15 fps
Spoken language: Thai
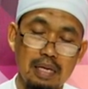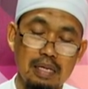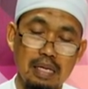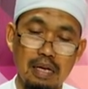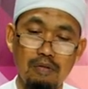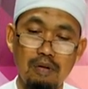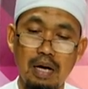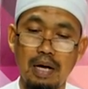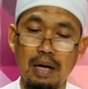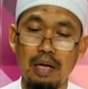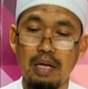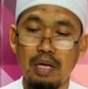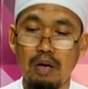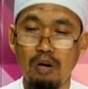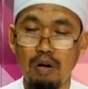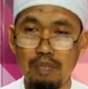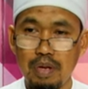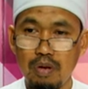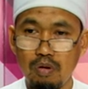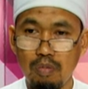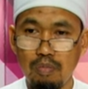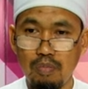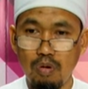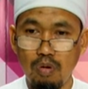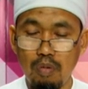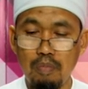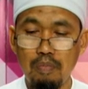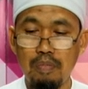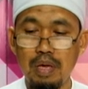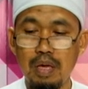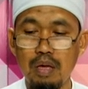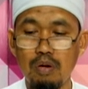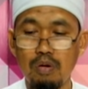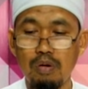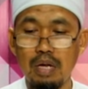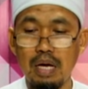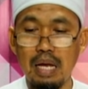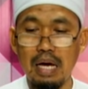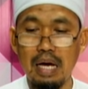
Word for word: ตรัสว่าวะมินฮุมอุมมียูนะ